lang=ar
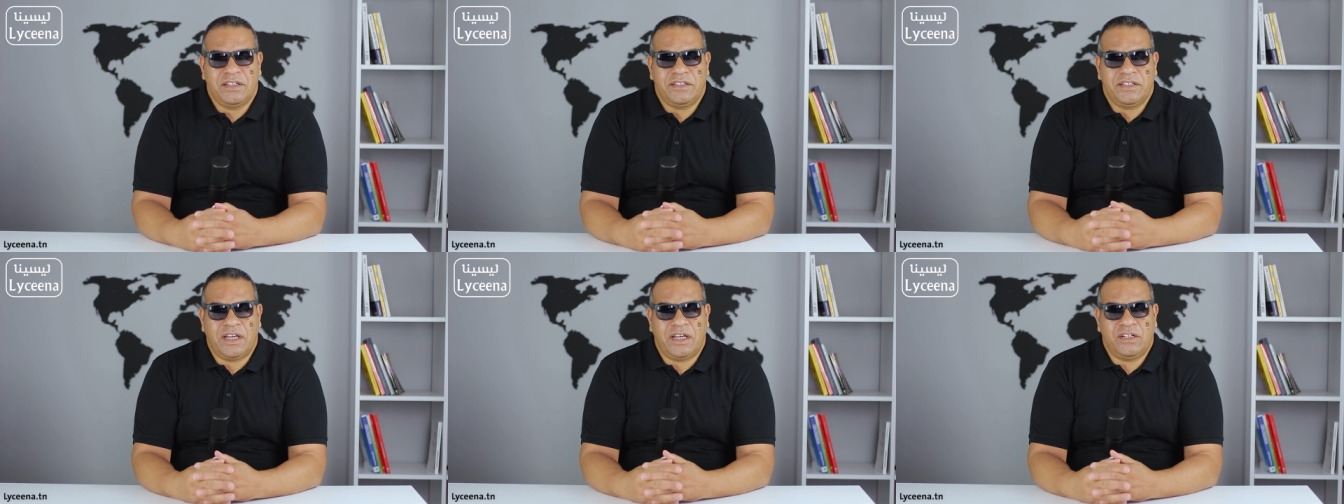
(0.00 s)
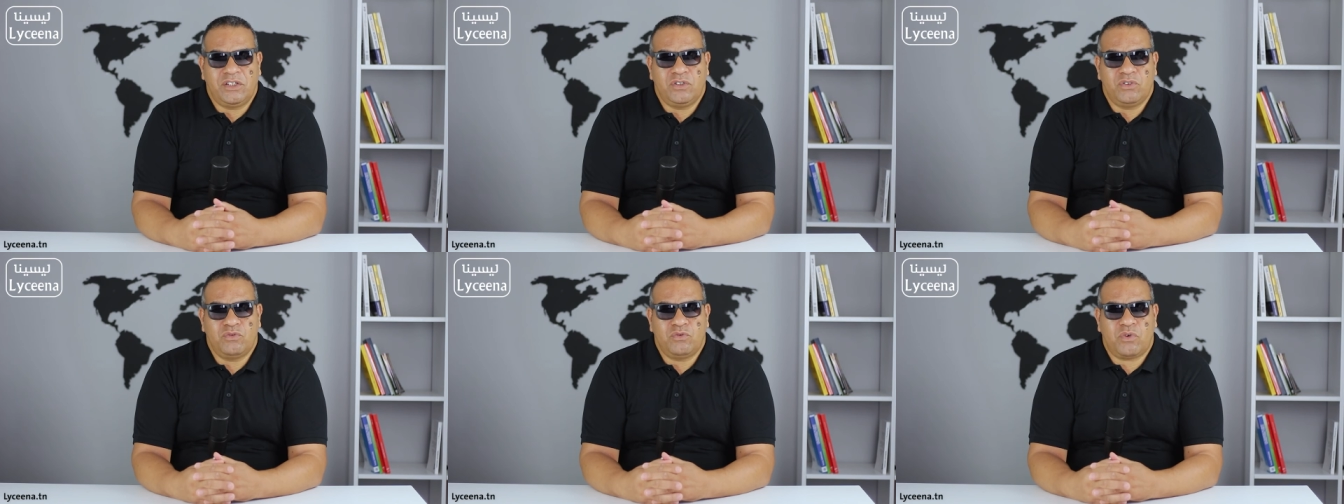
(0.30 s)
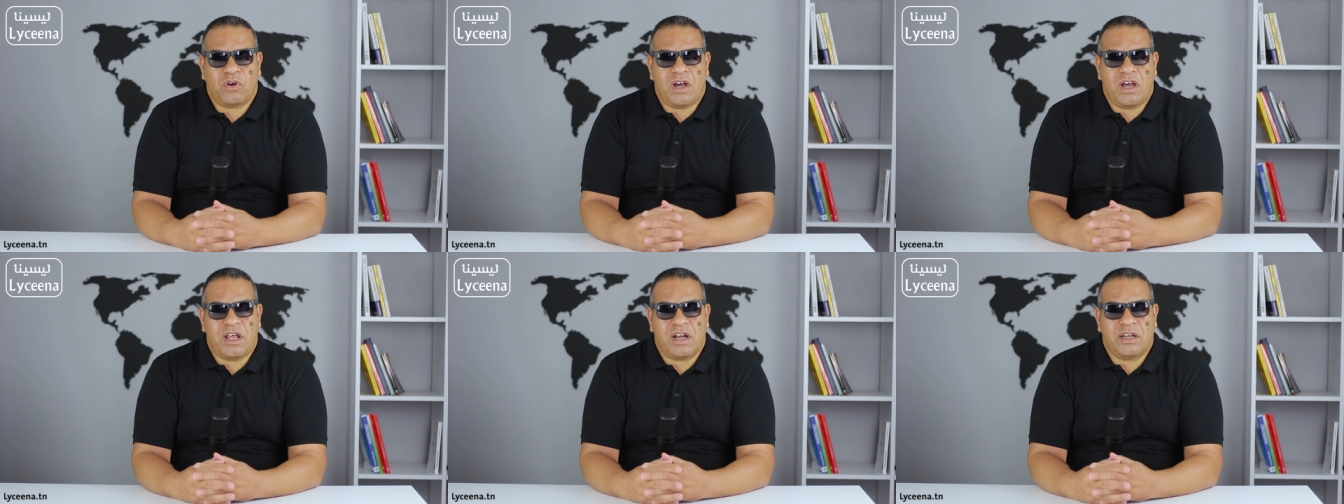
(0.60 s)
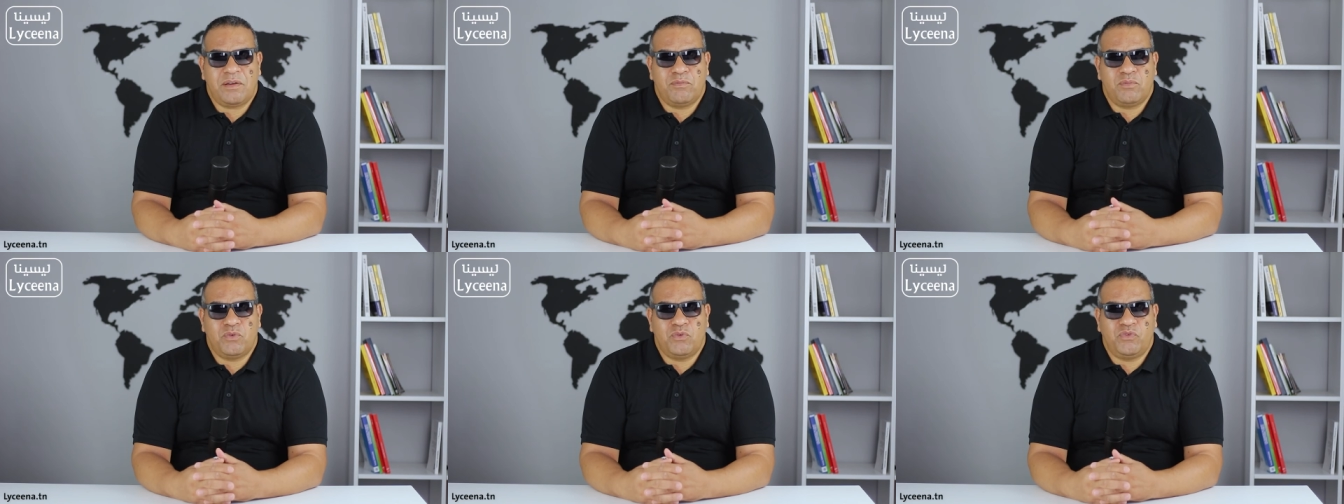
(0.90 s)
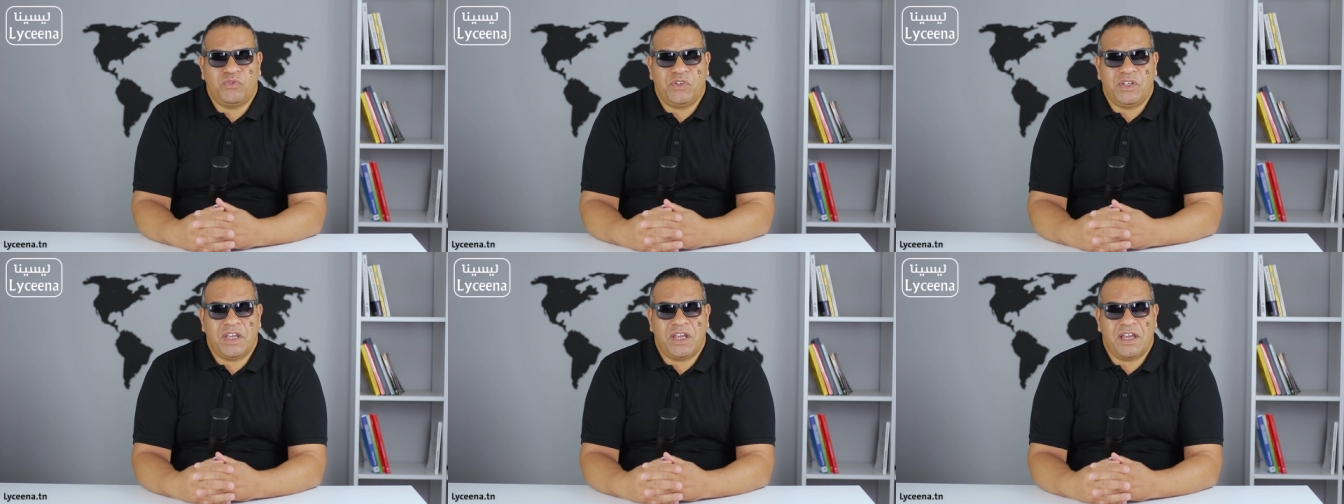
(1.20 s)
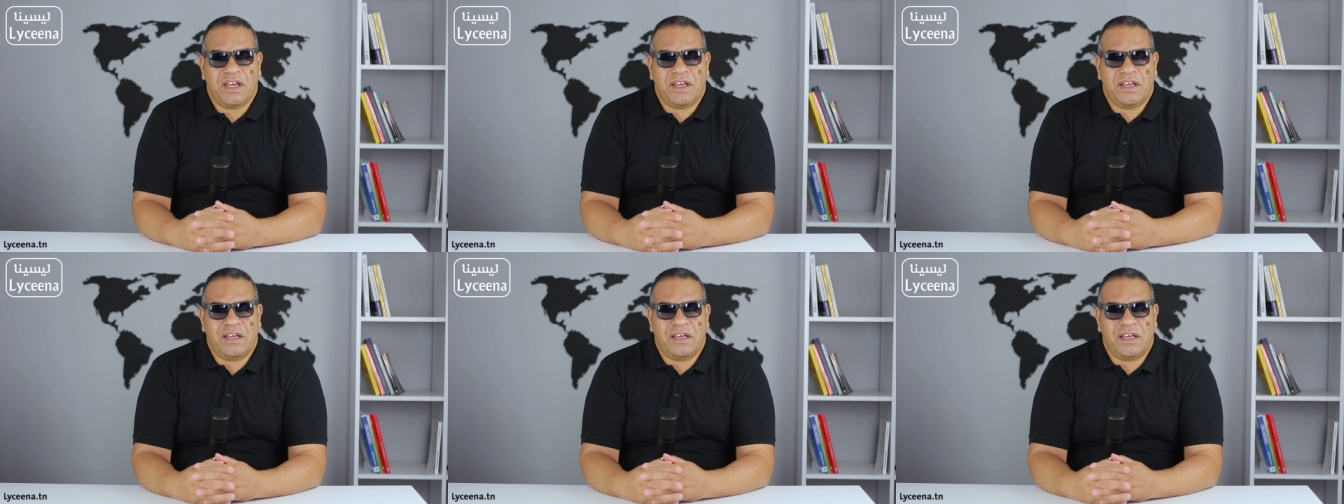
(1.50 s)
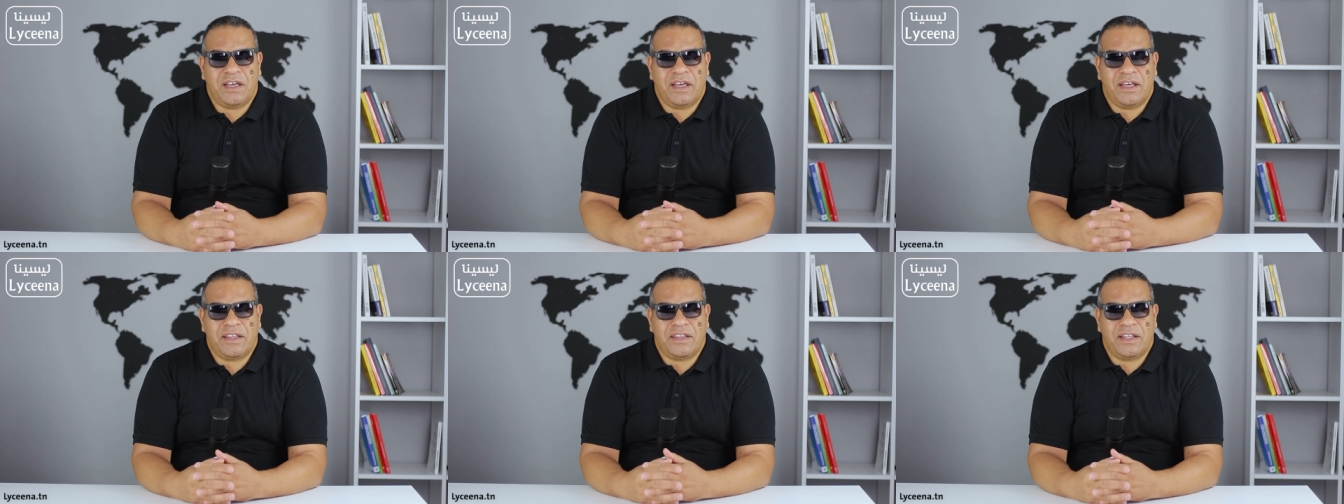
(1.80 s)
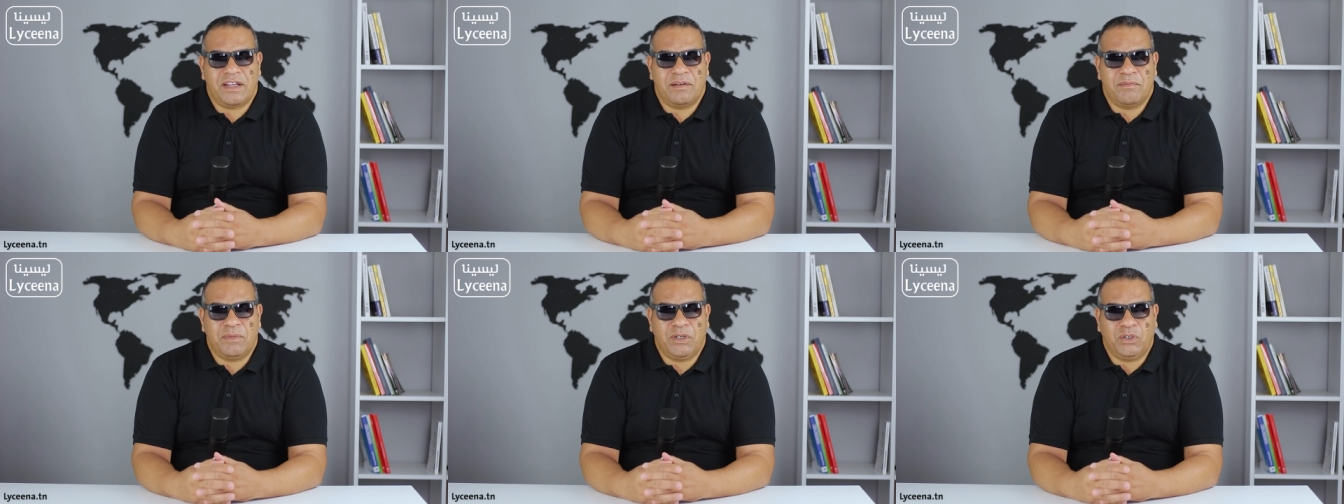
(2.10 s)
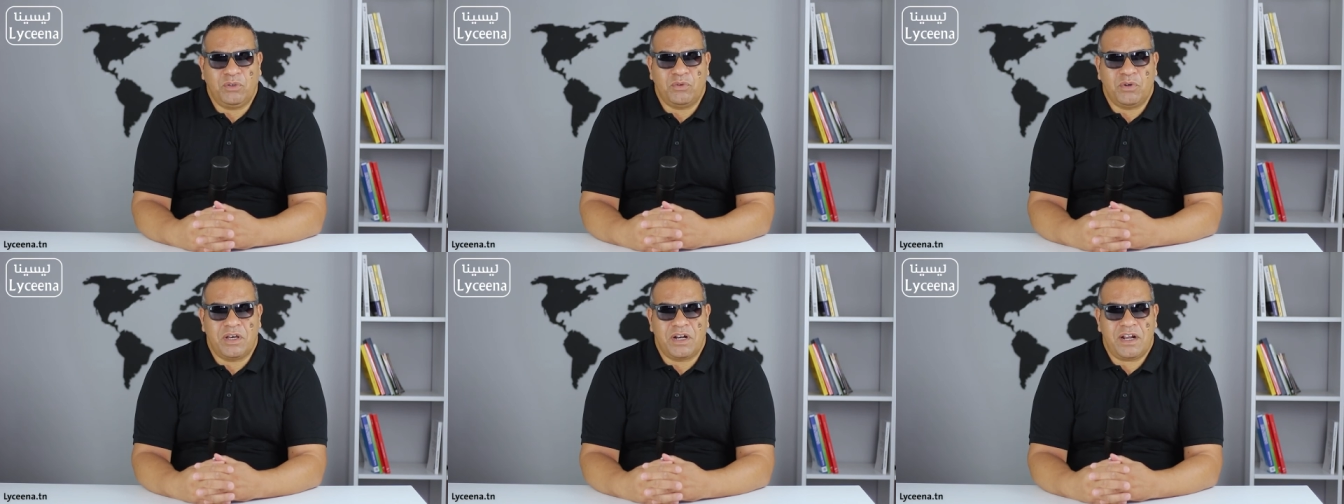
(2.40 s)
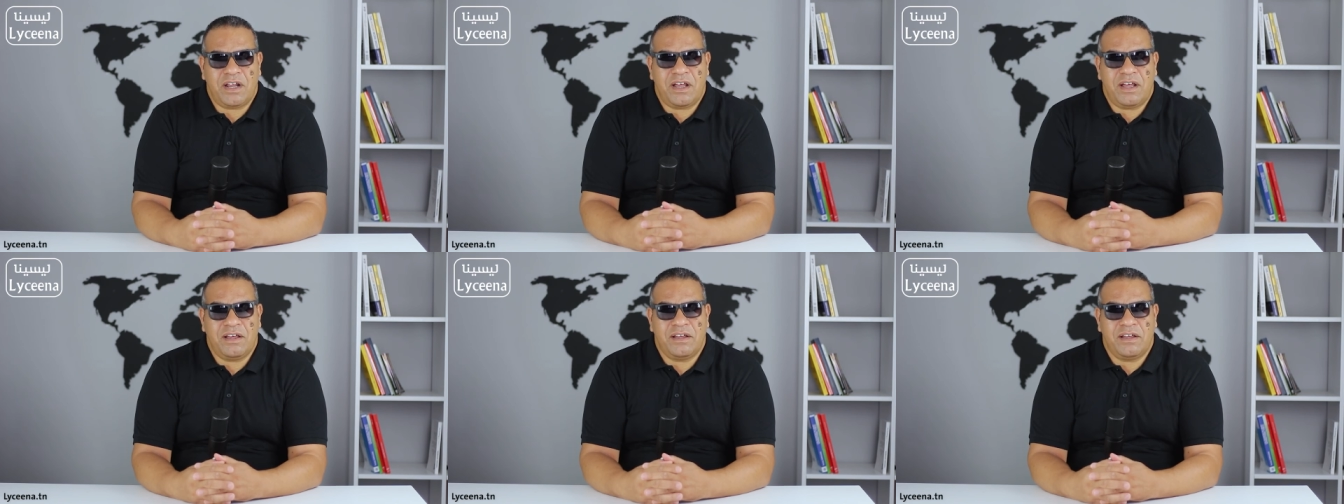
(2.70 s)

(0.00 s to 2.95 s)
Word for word: يعني نقارب فيها هذا المحور